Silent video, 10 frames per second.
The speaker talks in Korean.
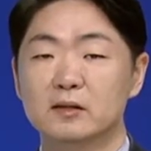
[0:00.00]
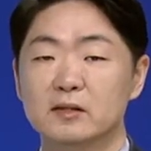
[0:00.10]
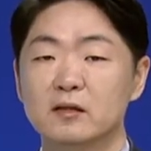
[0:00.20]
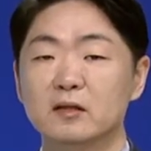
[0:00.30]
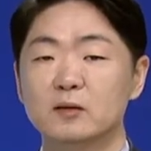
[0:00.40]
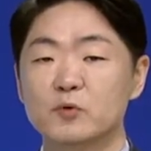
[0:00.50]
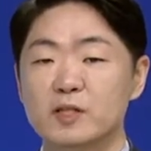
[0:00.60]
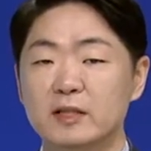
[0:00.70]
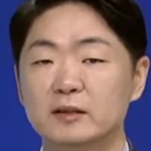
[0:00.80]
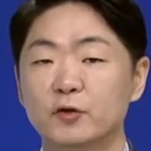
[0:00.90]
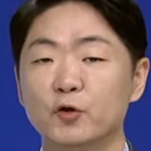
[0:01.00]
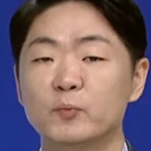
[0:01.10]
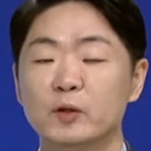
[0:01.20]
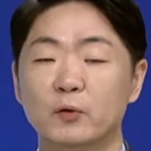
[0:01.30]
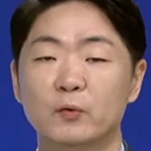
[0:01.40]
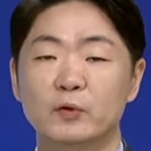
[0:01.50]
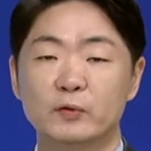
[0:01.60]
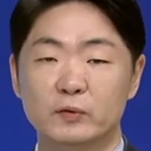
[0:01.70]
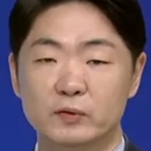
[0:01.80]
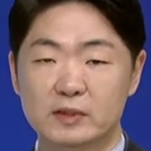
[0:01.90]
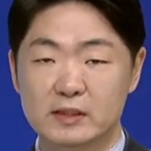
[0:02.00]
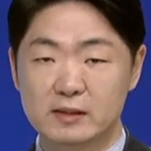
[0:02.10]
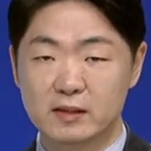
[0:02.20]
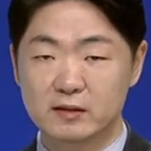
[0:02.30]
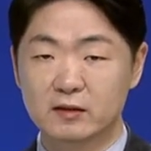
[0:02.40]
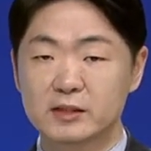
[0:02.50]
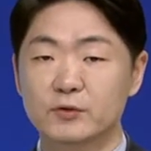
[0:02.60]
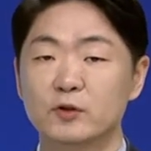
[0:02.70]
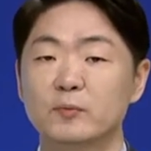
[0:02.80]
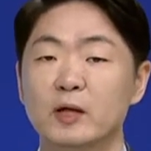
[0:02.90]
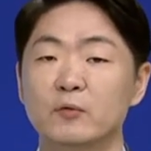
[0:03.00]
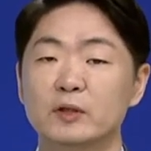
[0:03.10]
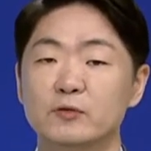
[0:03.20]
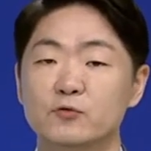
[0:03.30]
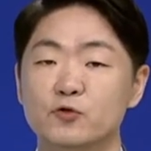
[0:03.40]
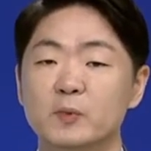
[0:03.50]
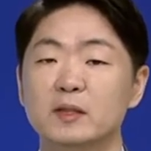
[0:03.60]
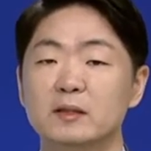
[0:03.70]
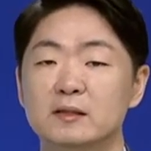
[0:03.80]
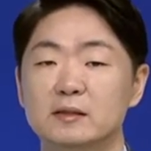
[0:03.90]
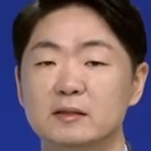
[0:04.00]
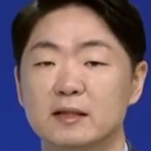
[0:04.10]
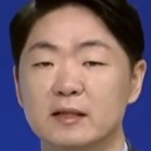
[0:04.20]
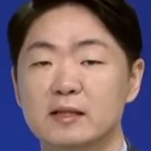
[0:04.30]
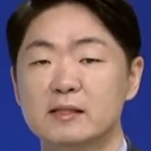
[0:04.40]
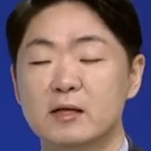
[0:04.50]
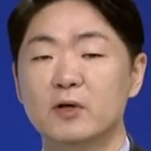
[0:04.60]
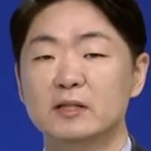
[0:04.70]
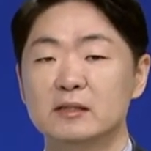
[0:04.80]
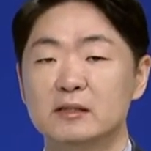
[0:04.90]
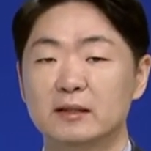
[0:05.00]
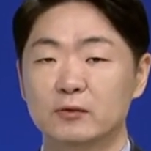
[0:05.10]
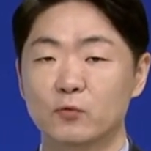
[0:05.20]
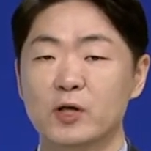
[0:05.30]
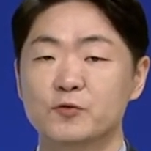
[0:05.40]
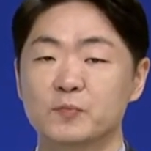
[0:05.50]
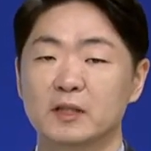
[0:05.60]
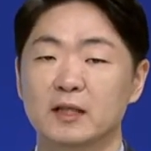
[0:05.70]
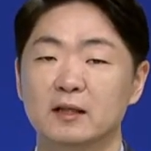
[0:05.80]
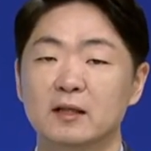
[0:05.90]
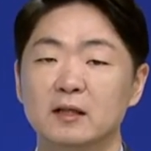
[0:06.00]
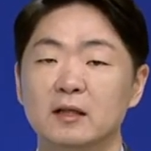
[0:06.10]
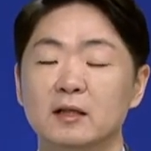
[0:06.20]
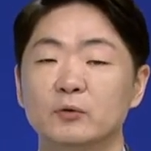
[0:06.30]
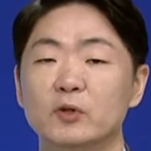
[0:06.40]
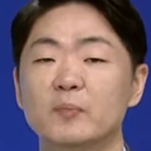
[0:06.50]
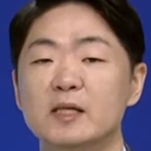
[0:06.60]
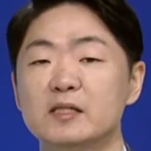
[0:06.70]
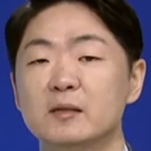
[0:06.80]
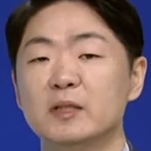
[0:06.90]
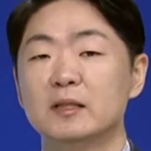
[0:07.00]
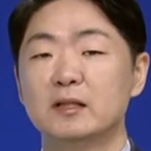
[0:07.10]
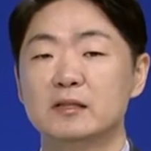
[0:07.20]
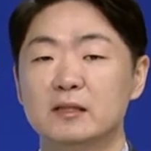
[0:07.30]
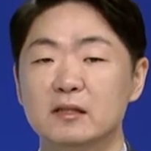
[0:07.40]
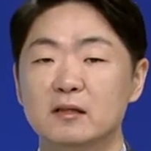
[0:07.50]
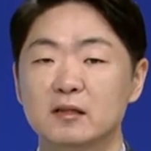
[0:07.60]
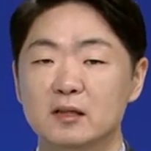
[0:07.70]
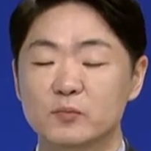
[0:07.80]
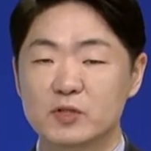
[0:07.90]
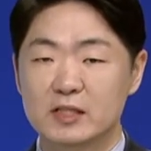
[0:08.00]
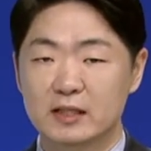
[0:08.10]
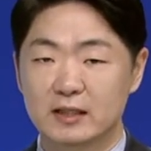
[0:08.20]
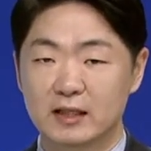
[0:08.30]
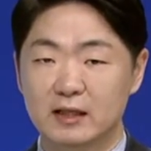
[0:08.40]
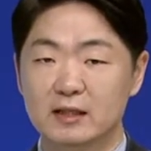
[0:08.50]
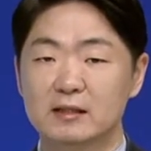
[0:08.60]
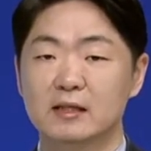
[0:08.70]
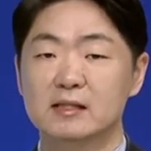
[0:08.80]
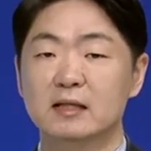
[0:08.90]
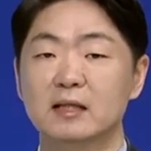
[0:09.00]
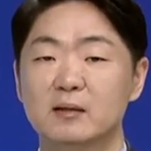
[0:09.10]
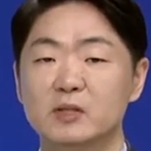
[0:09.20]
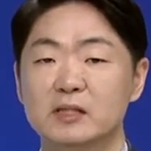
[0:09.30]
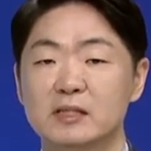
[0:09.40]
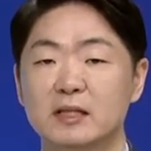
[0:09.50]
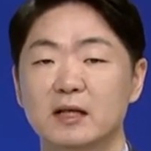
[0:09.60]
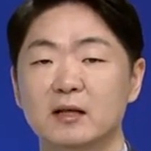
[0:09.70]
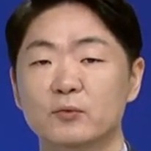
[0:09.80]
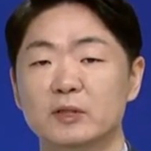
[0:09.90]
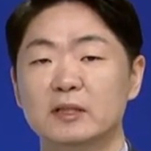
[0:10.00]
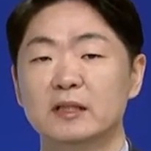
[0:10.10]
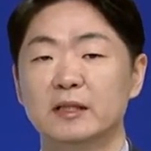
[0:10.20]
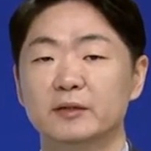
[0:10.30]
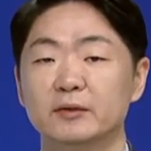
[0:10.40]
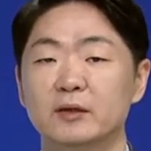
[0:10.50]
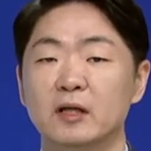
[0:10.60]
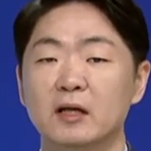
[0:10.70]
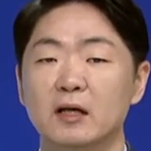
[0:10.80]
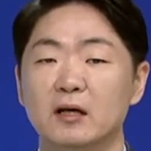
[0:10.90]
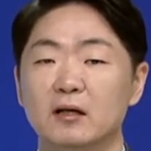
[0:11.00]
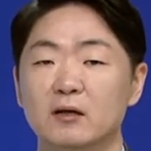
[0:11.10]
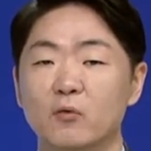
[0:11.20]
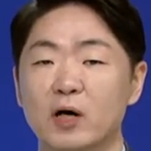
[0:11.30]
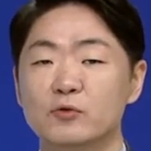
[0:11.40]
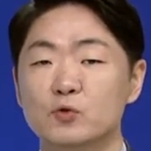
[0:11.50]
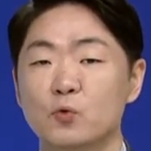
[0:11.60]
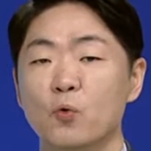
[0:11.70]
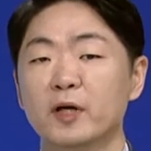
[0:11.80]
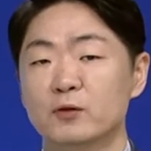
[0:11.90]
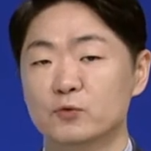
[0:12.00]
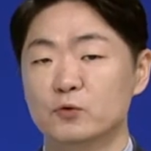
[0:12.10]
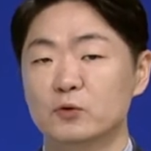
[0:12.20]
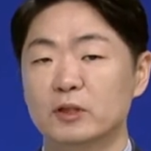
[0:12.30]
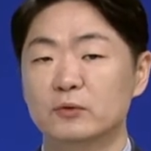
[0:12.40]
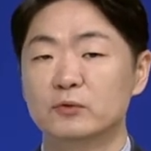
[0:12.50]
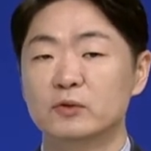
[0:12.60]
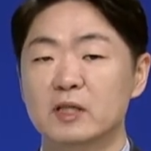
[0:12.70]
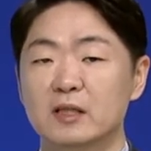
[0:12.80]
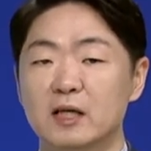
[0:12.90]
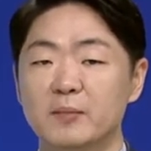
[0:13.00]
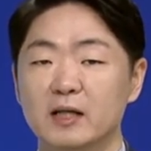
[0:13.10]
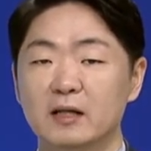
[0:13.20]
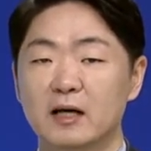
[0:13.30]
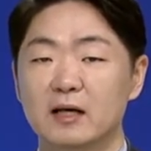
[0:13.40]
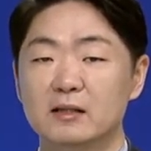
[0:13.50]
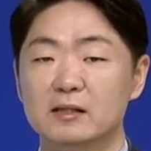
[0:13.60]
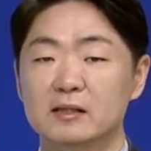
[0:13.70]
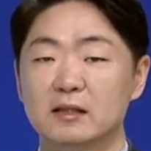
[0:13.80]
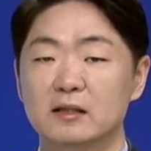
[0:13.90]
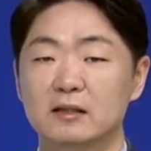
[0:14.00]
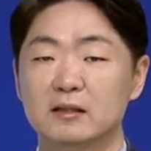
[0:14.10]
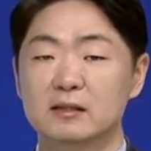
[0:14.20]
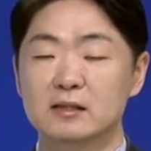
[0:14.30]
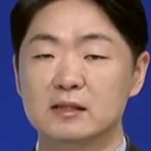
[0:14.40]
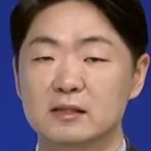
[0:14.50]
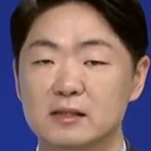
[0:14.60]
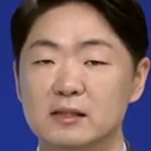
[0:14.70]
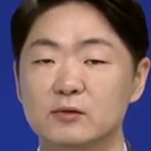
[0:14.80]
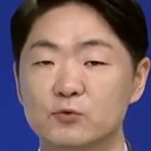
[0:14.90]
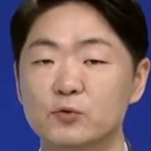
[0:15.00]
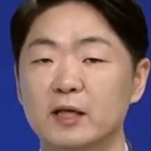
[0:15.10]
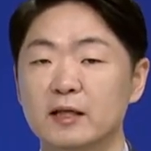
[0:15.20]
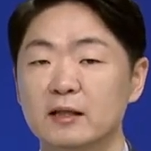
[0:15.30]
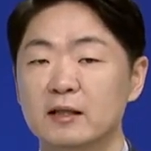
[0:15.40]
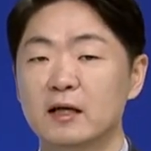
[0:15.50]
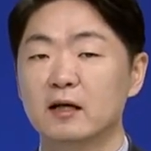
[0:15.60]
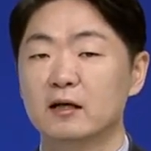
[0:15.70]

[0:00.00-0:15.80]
어, 정신건강 문제의 어려움을 겪고 있어서 치료를 받고 있는 주민들의 생활을 일단 도와줍니다. 또 일반 시민들의 정신건강 문제에 대한 어, 상담을 진행하고 있는데요. 어, 광주 5개구 그리고 전남의 각 어, 시군의